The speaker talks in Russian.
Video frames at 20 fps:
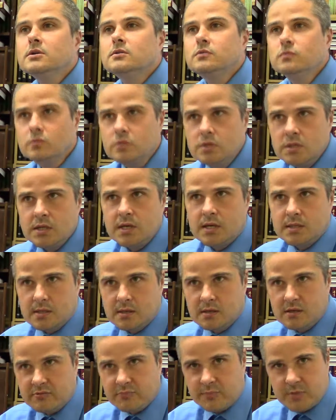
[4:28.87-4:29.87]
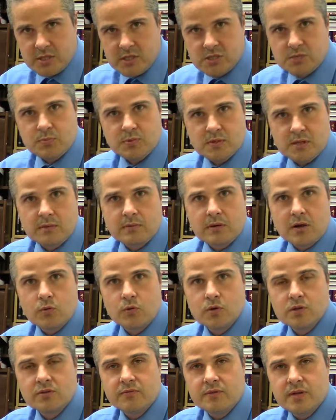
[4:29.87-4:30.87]
Ну и она, в принципе, там
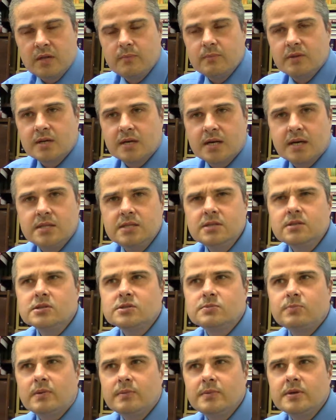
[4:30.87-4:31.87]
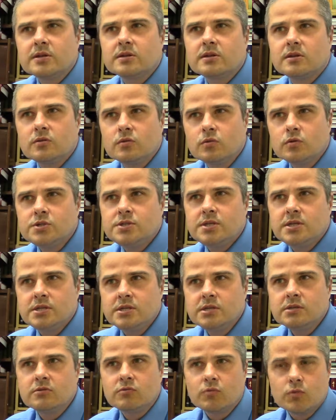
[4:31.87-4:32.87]
какое-то время находилась, примерно до
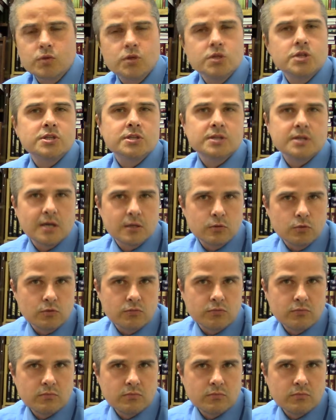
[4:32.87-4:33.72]
середины 2000-х годов.